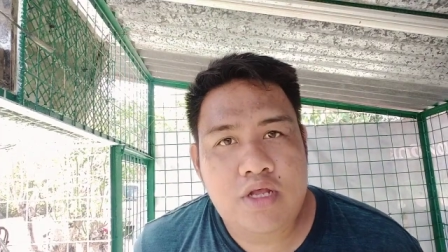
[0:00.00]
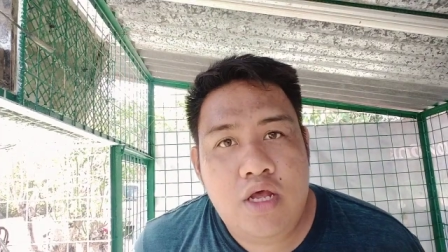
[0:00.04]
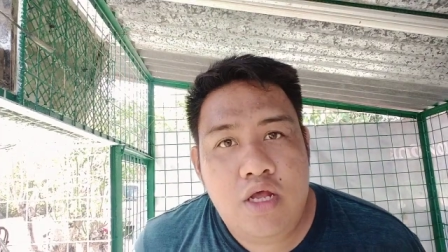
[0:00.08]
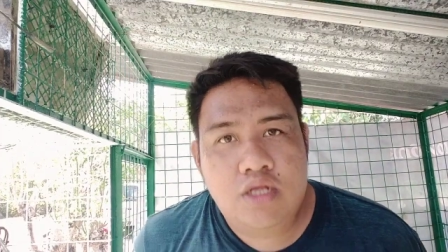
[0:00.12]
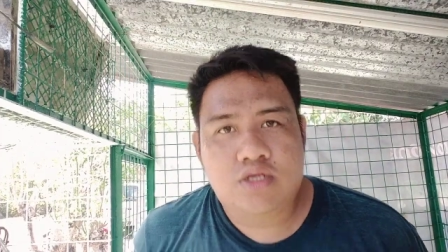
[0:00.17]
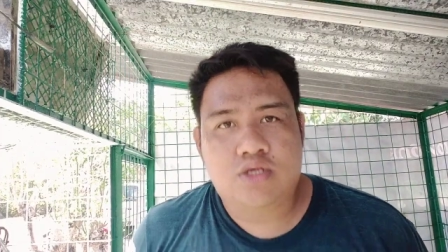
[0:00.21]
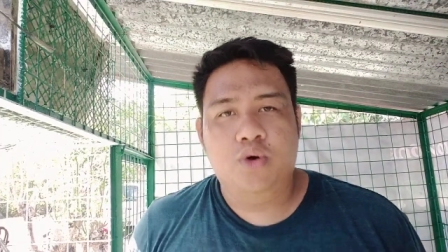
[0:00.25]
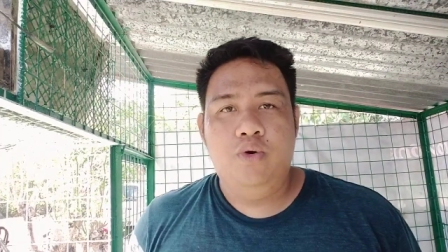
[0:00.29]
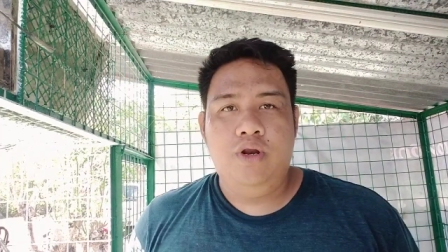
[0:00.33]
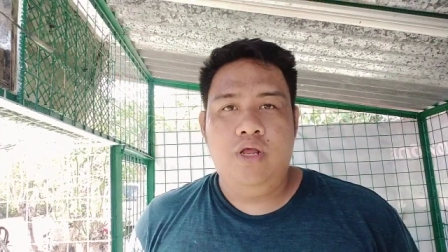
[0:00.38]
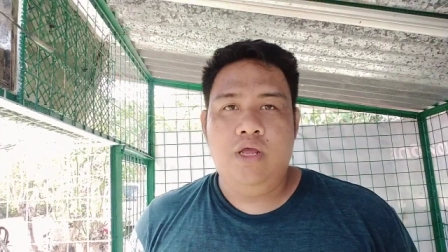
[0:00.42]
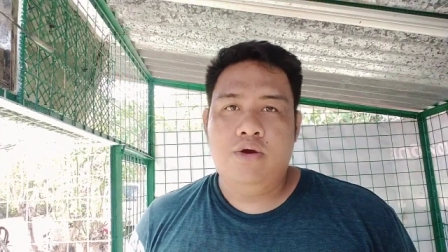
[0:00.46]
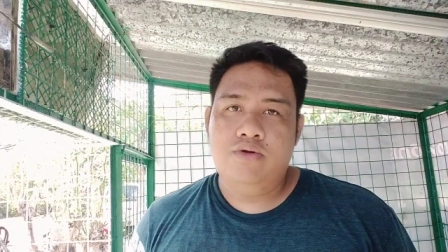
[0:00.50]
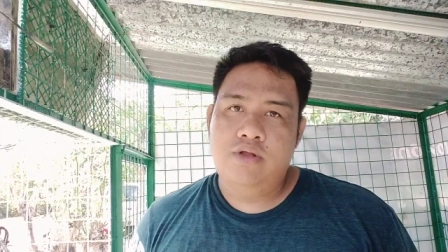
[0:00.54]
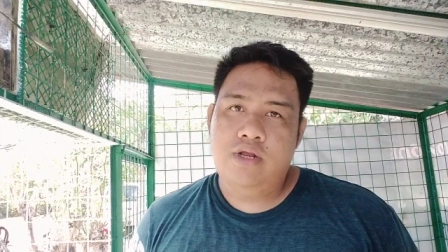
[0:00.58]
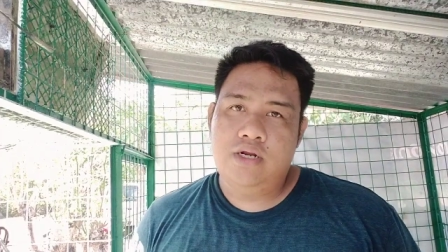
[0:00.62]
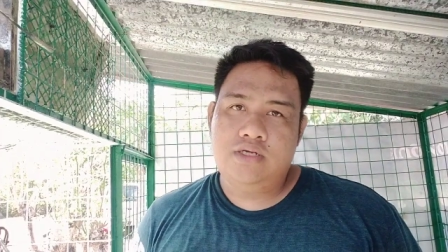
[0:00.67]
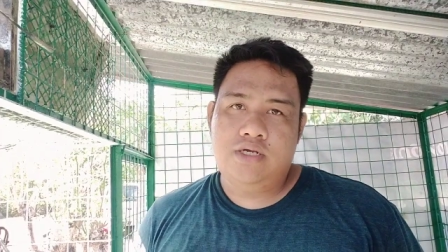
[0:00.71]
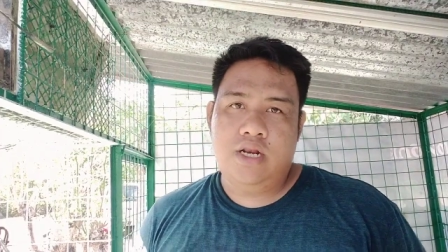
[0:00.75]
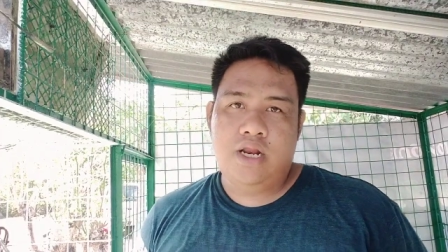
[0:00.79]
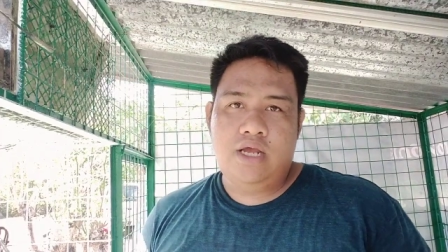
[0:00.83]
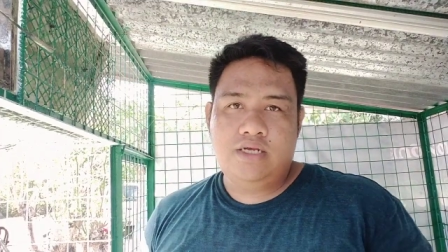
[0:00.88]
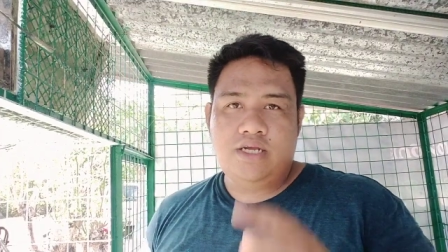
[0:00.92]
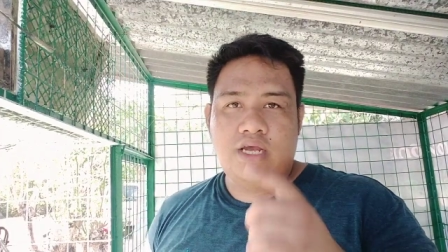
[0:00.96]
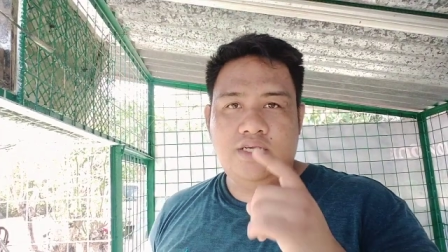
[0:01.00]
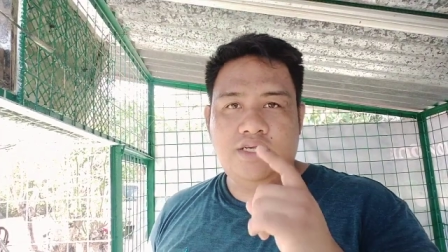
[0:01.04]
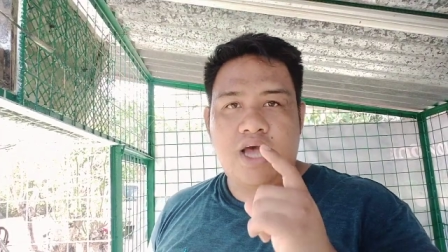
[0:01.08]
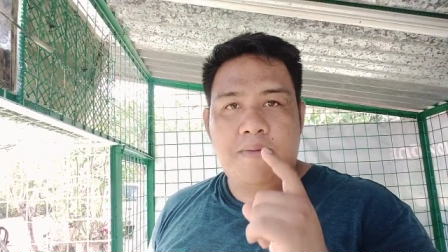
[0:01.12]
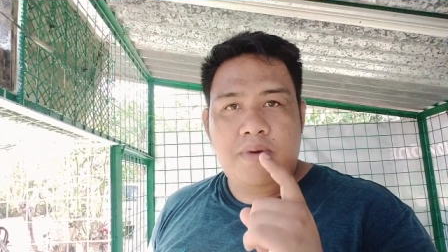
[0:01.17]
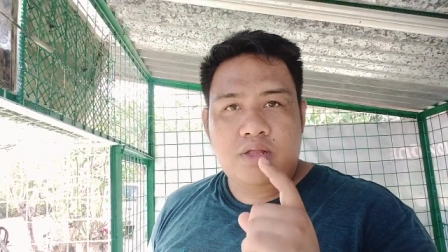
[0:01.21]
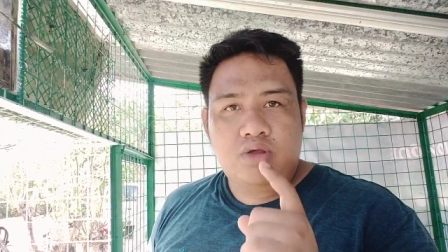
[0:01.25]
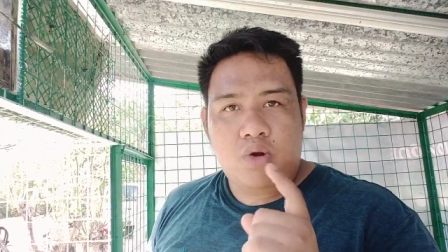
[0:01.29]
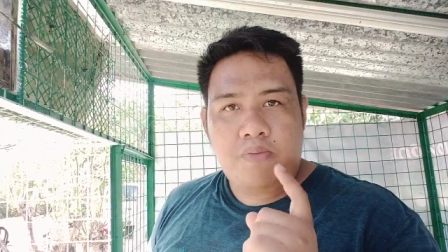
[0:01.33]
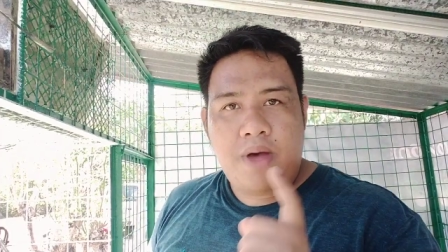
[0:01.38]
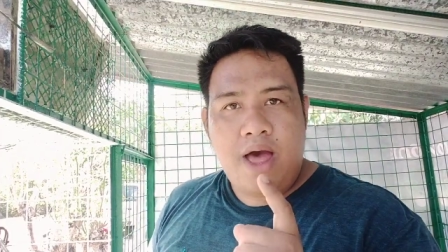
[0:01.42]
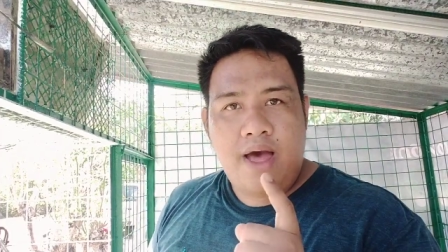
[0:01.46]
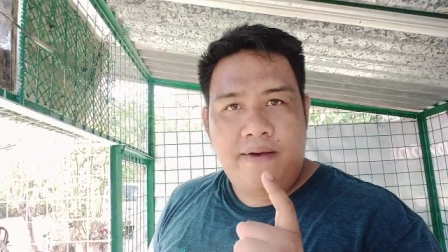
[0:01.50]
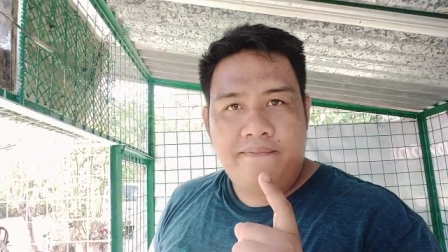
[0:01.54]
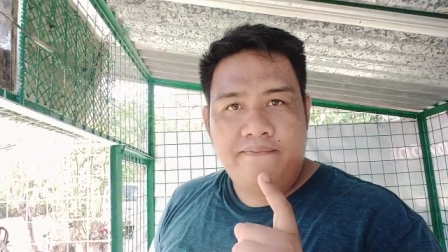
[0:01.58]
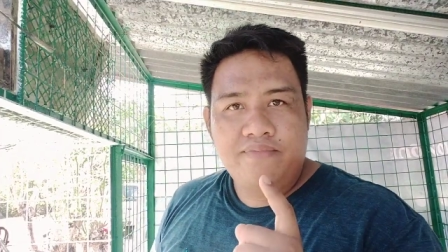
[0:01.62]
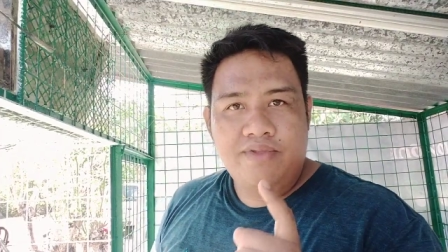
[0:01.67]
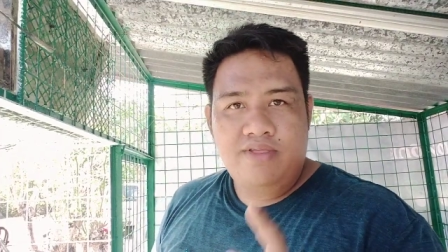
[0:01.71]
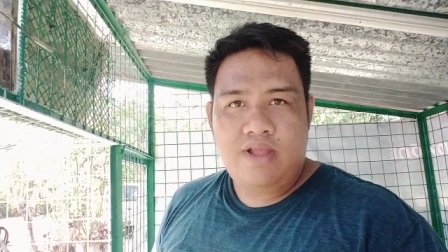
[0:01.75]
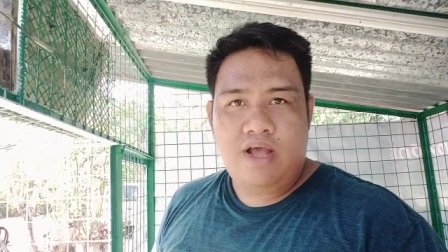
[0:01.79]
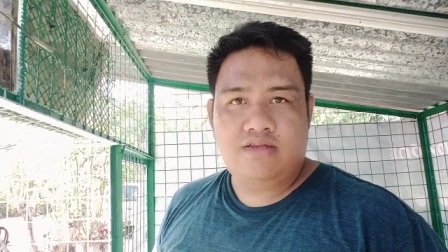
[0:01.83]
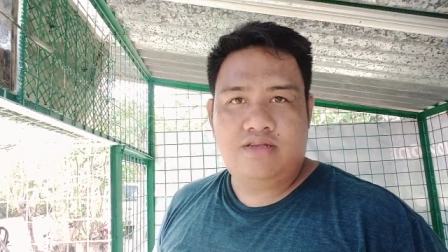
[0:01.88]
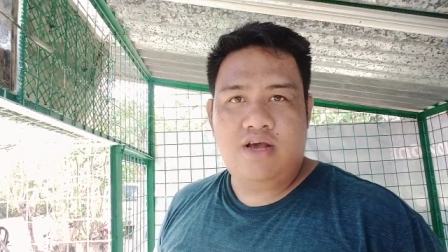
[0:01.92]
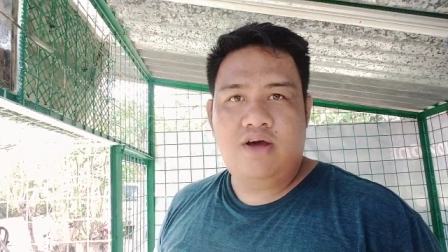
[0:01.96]
Suliin ko na lang sila isa-isa mga tropa.
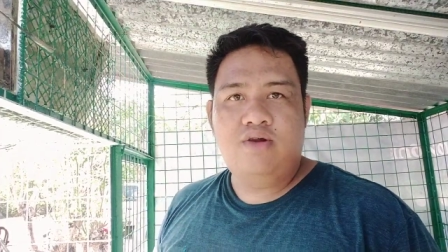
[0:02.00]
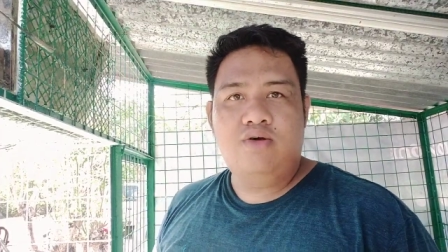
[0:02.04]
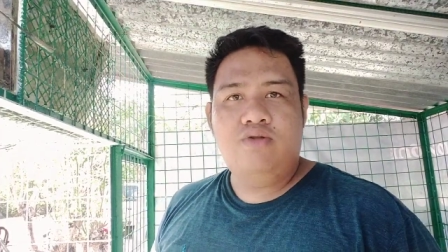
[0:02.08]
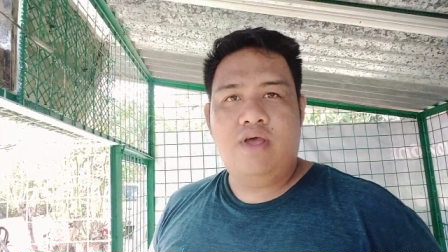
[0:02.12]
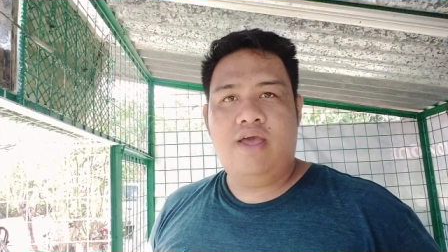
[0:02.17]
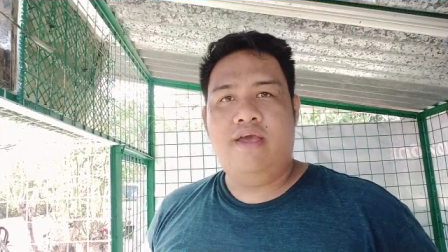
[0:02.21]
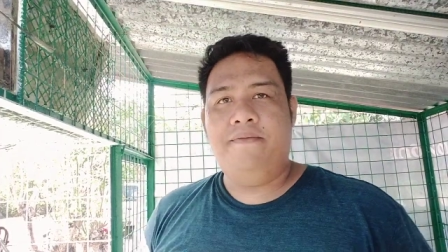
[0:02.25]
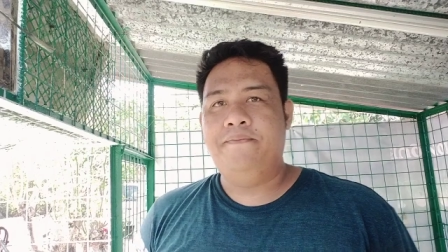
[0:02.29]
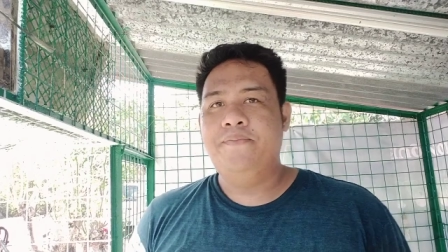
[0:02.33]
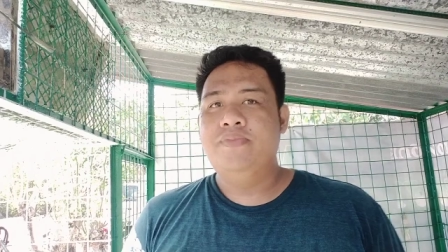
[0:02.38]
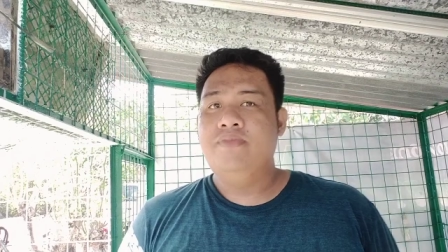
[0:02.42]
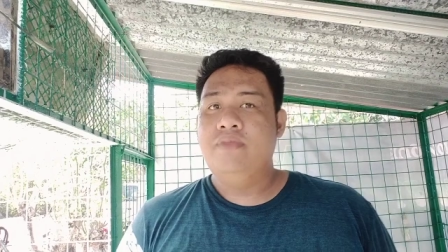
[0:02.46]
Nang sa ganun eh,